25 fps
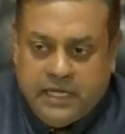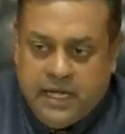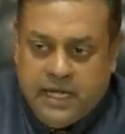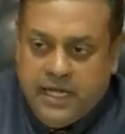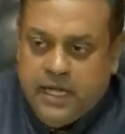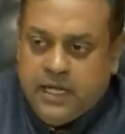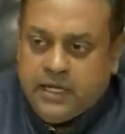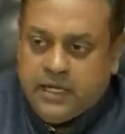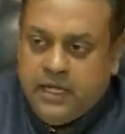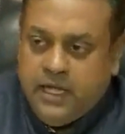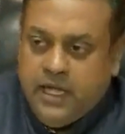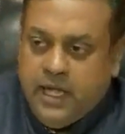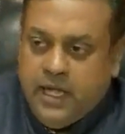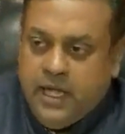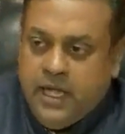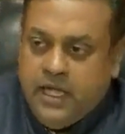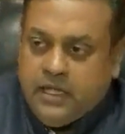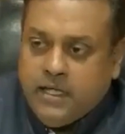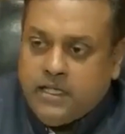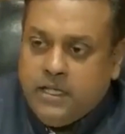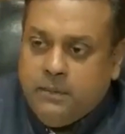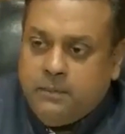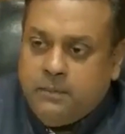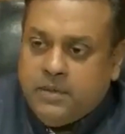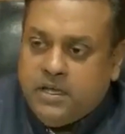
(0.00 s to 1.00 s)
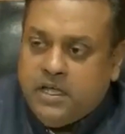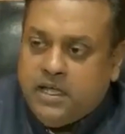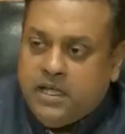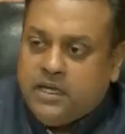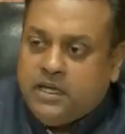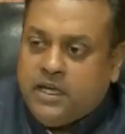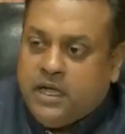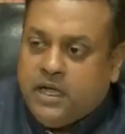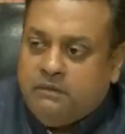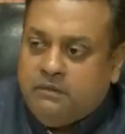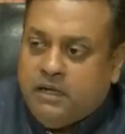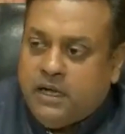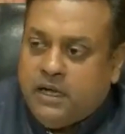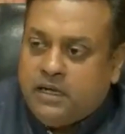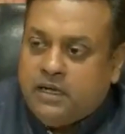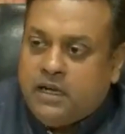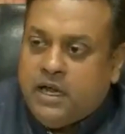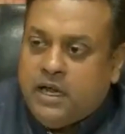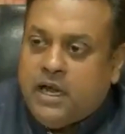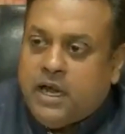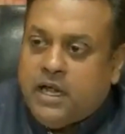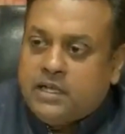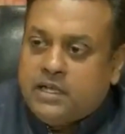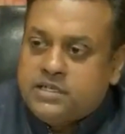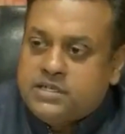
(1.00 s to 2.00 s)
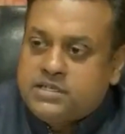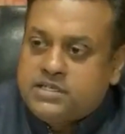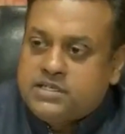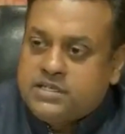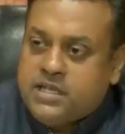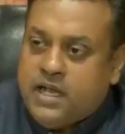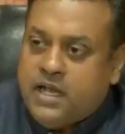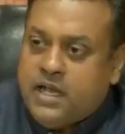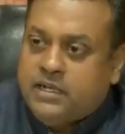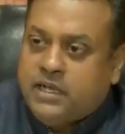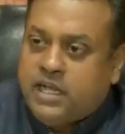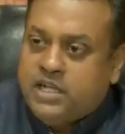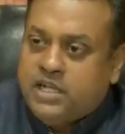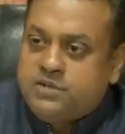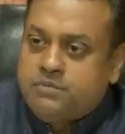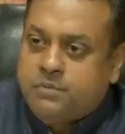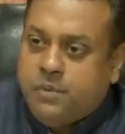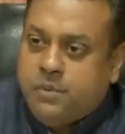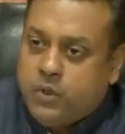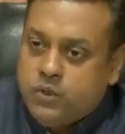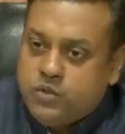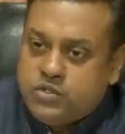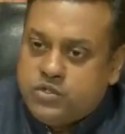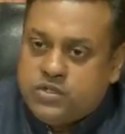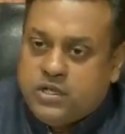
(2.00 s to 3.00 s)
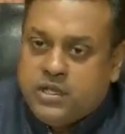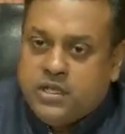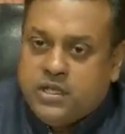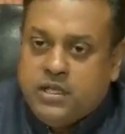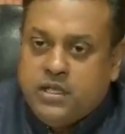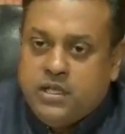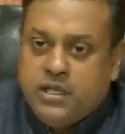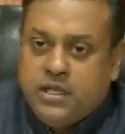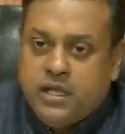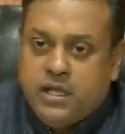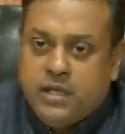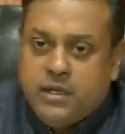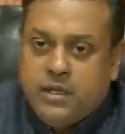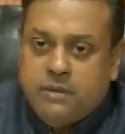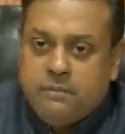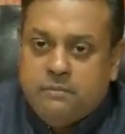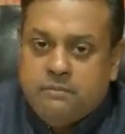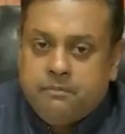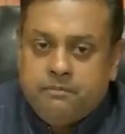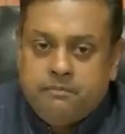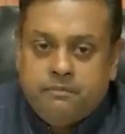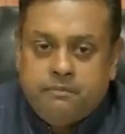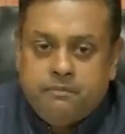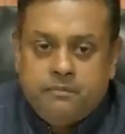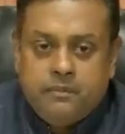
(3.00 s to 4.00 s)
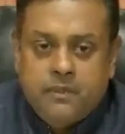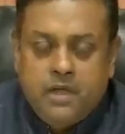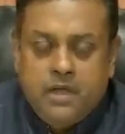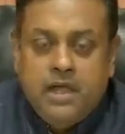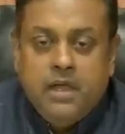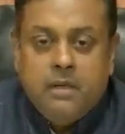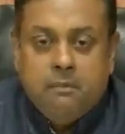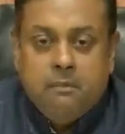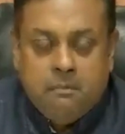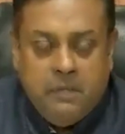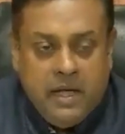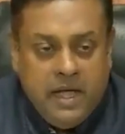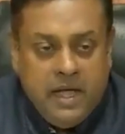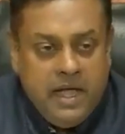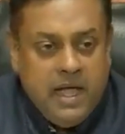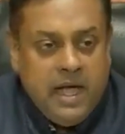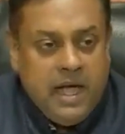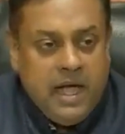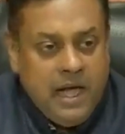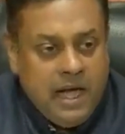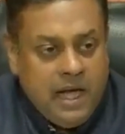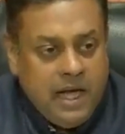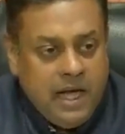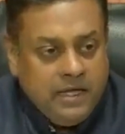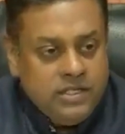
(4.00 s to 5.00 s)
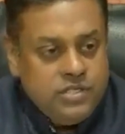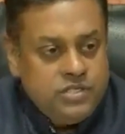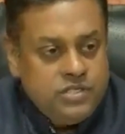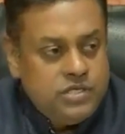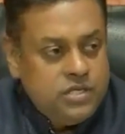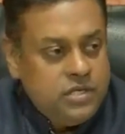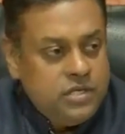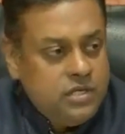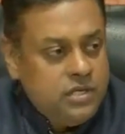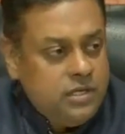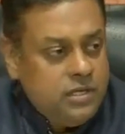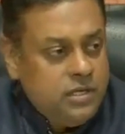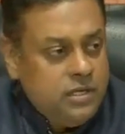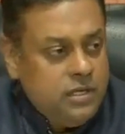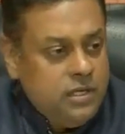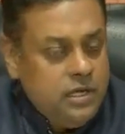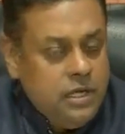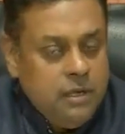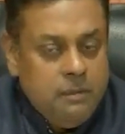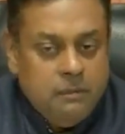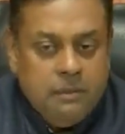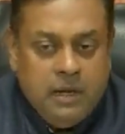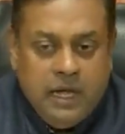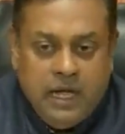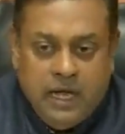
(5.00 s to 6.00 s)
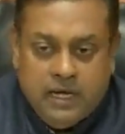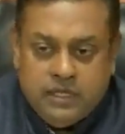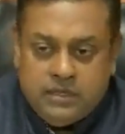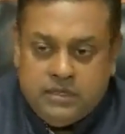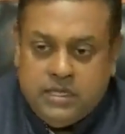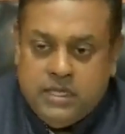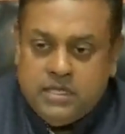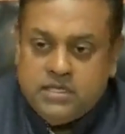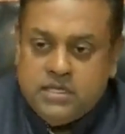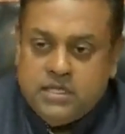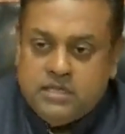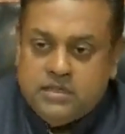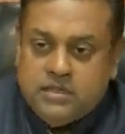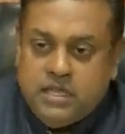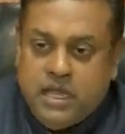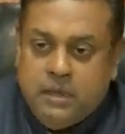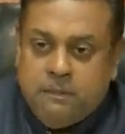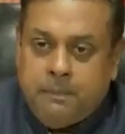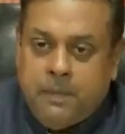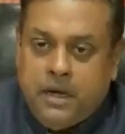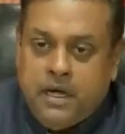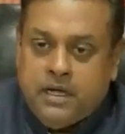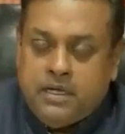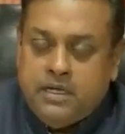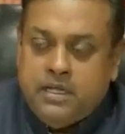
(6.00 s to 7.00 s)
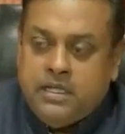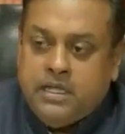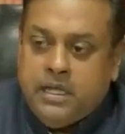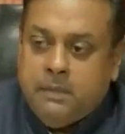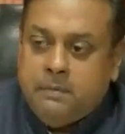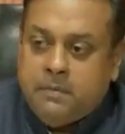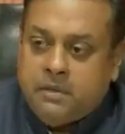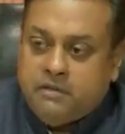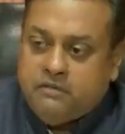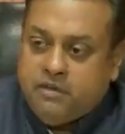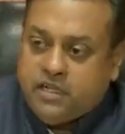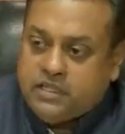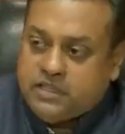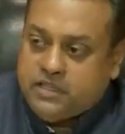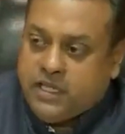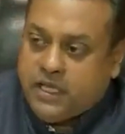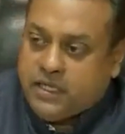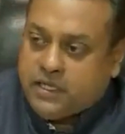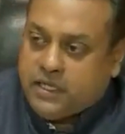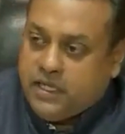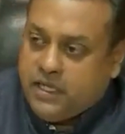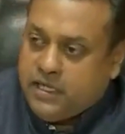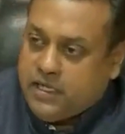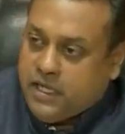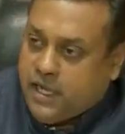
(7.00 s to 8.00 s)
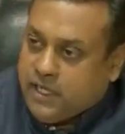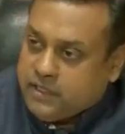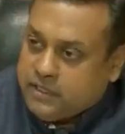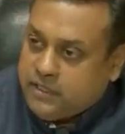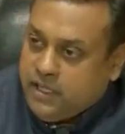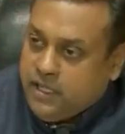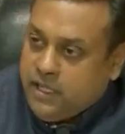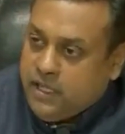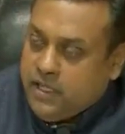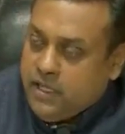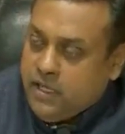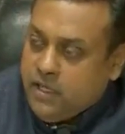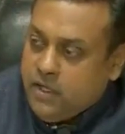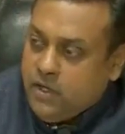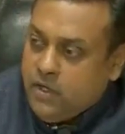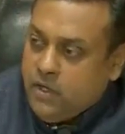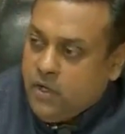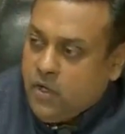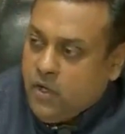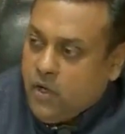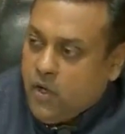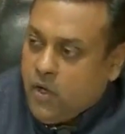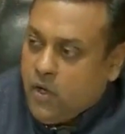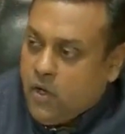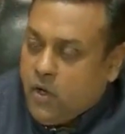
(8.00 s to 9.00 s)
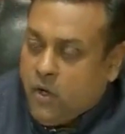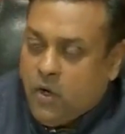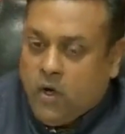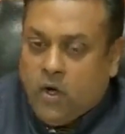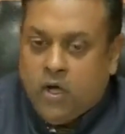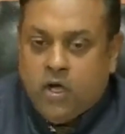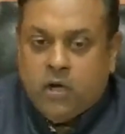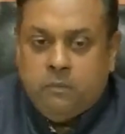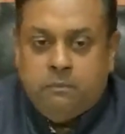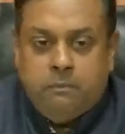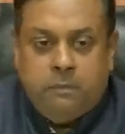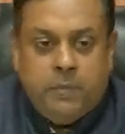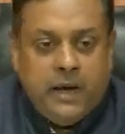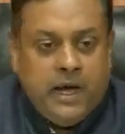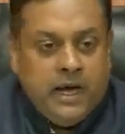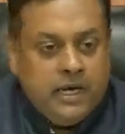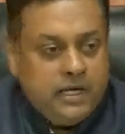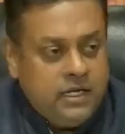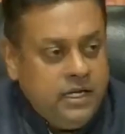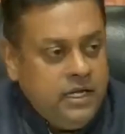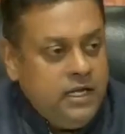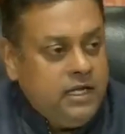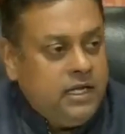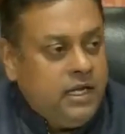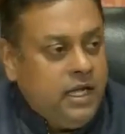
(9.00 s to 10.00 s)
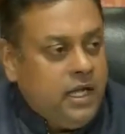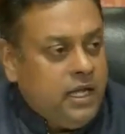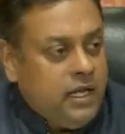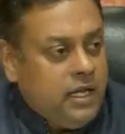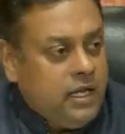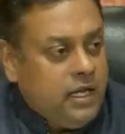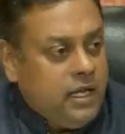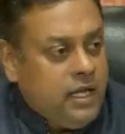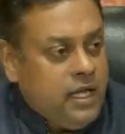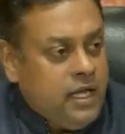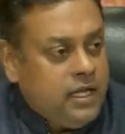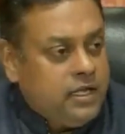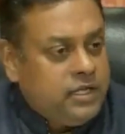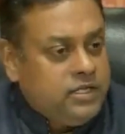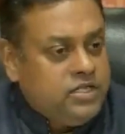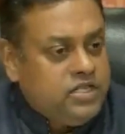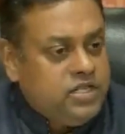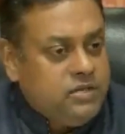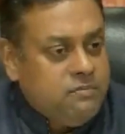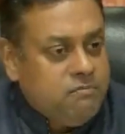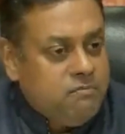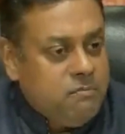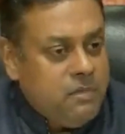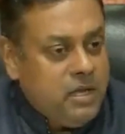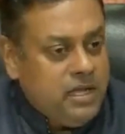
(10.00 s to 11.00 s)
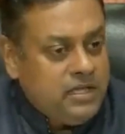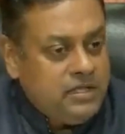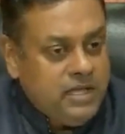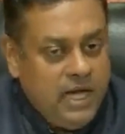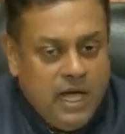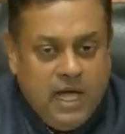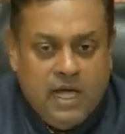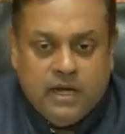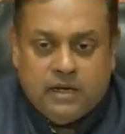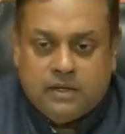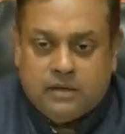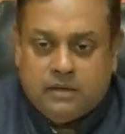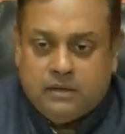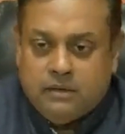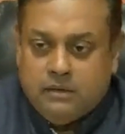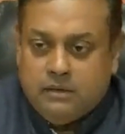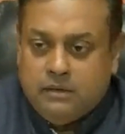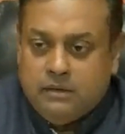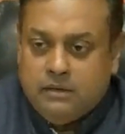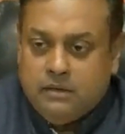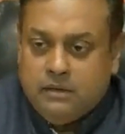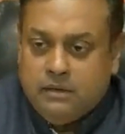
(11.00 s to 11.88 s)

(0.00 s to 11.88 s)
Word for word: बताया गया है कि प्रियंका वाड्रा राजस्थान आज पहुंच रही है मैं आज भारतीय जनता पार्टी के प्रवक्ता के नाते और पार्टी के एक जिम्मेदार